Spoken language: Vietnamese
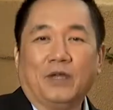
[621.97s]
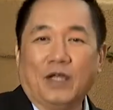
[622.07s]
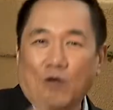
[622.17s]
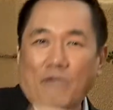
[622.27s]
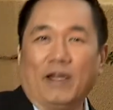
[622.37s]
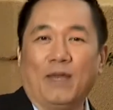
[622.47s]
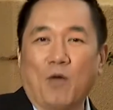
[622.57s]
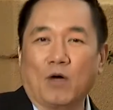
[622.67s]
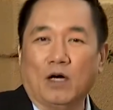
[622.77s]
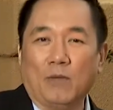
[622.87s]
nếu quý vị đi một
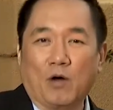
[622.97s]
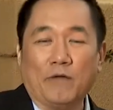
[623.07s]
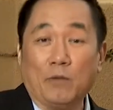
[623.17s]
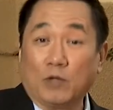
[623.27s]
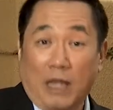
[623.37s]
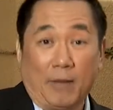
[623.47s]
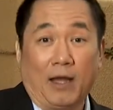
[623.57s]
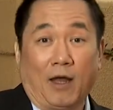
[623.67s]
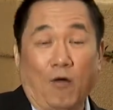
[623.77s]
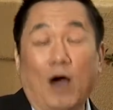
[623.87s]
người mà quý vị muốn thèm ăn
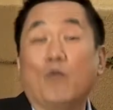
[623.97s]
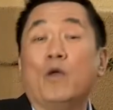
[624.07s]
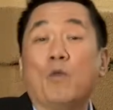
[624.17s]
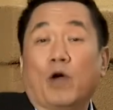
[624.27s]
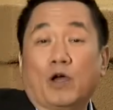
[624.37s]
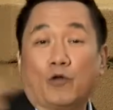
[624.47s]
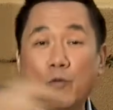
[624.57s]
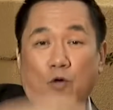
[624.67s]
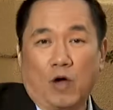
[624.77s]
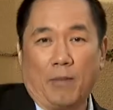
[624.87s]
lẩu không nguyên một cái
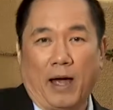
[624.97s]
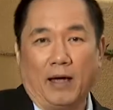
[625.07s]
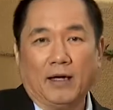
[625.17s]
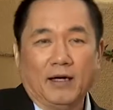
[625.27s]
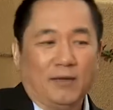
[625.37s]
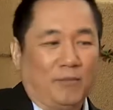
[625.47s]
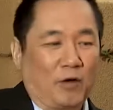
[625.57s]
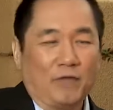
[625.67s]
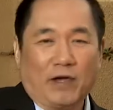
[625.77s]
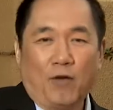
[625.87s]
group của các bạn mà
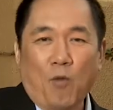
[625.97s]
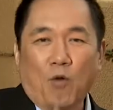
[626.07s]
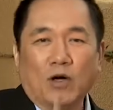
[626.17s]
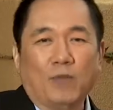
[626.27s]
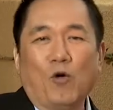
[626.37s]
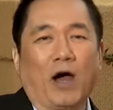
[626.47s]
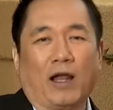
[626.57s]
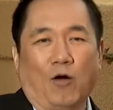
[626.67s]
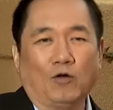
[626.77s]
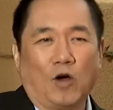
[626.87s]
quý vị có một người muốn ăn
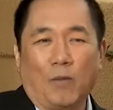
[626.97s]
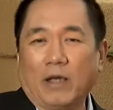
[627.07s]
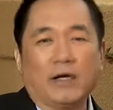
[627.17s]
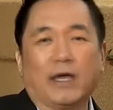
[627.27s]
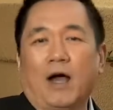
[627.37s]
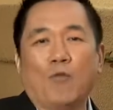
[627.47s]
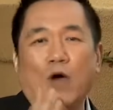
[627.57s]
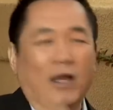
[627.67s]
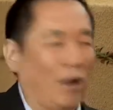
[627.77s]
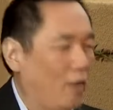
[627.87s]
lẩu thôi còn mấy người kia không muốn
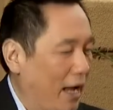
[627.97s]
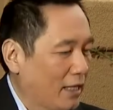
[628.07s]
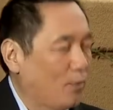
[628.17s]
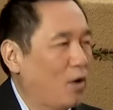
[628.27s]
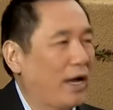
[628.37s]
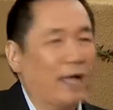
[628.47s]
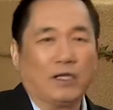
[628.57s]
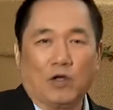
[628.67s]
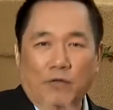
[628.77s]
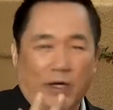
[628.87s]
ăn lẩu ăn những món khác thì
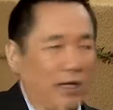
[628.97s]
quý vị